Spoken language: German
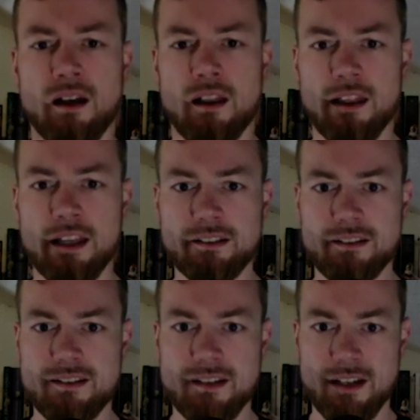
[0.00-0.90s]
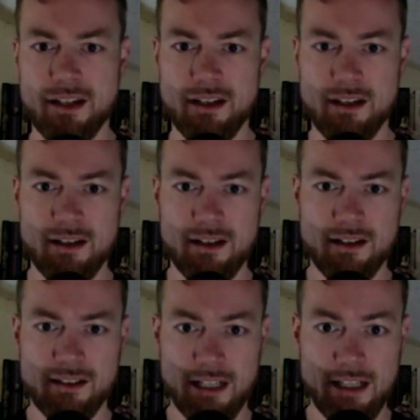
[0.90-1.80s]
Links,
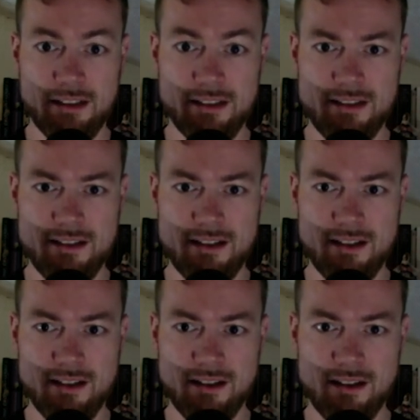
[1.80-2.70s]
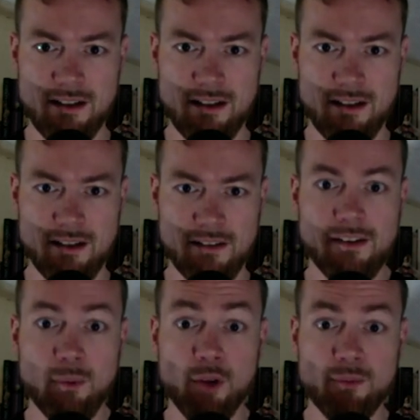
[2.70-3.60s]
rechts.
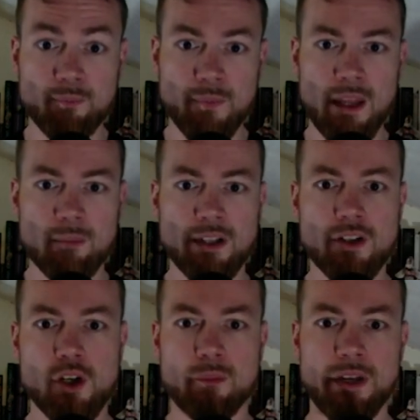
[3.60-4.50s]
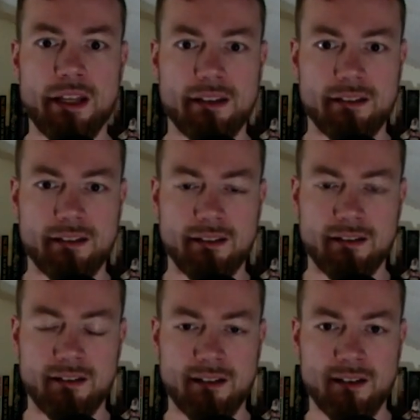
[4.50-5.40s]
Simon bandagiert meine Hände,
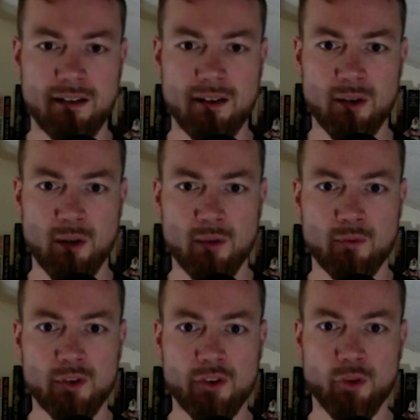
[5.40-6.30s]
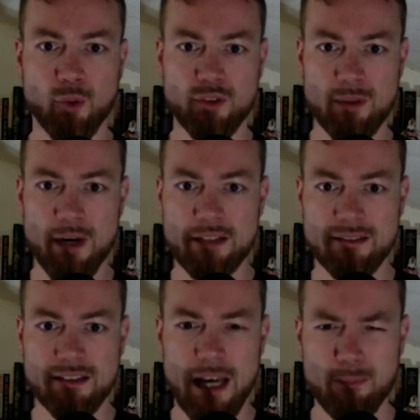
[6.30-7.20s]
führt das rote
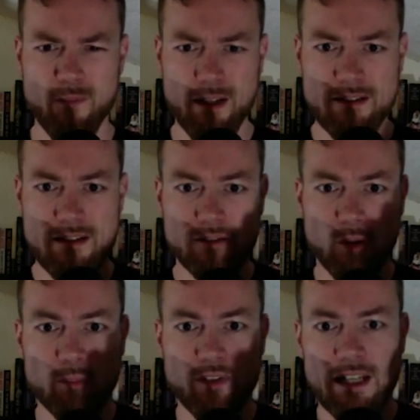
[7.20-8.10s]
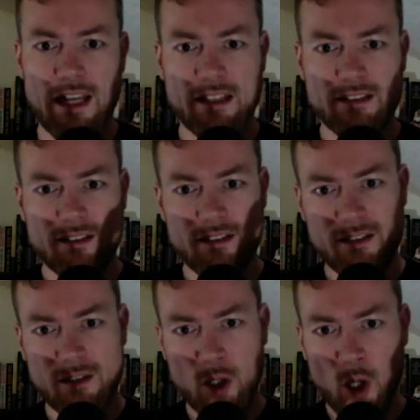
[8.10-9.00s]
Band abwechselnd ums Gelenk
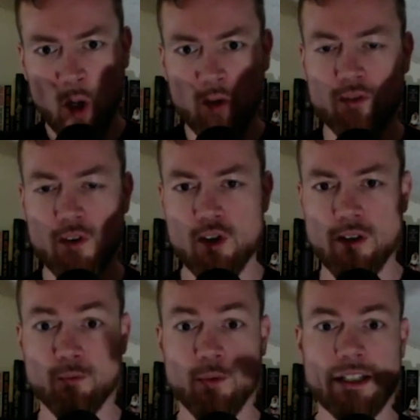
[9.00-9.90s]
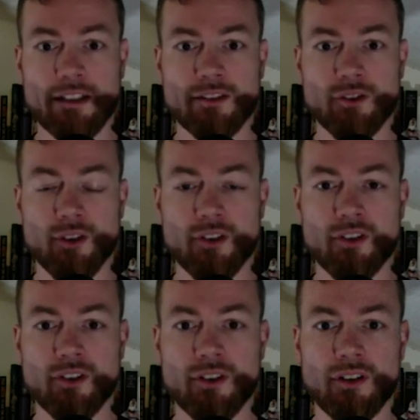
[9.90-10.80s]
und zwischen den Fingern
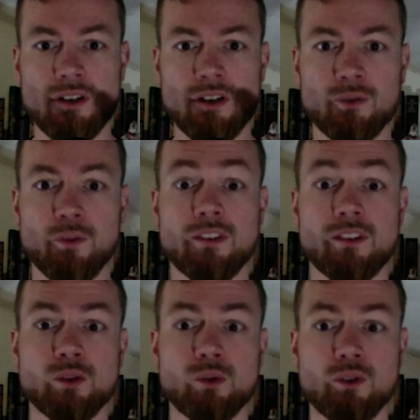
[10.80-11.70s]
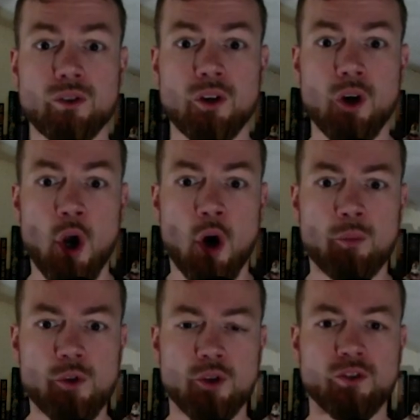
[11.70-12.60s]
hindurch, fest genug,
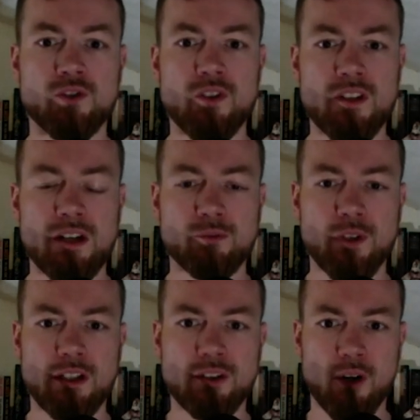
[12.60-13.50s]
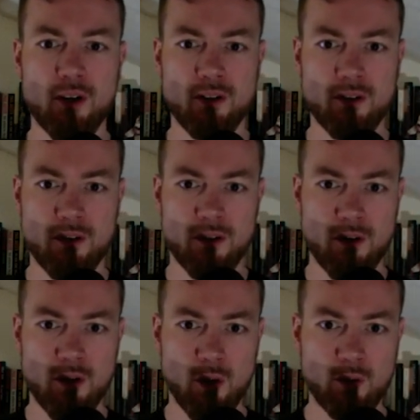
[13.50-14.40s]
um Schutz zu sein für die Knochen
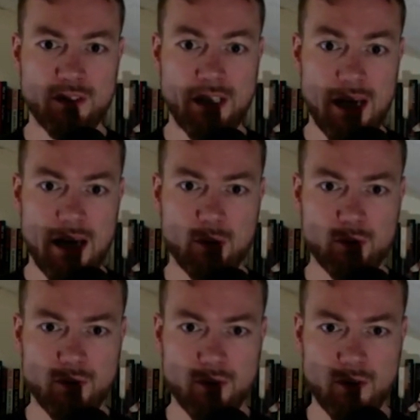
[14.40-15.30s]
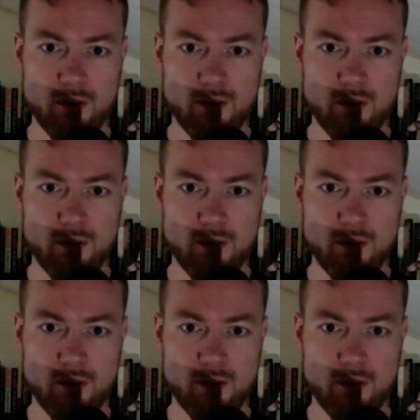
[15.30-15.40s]
unter der Haut.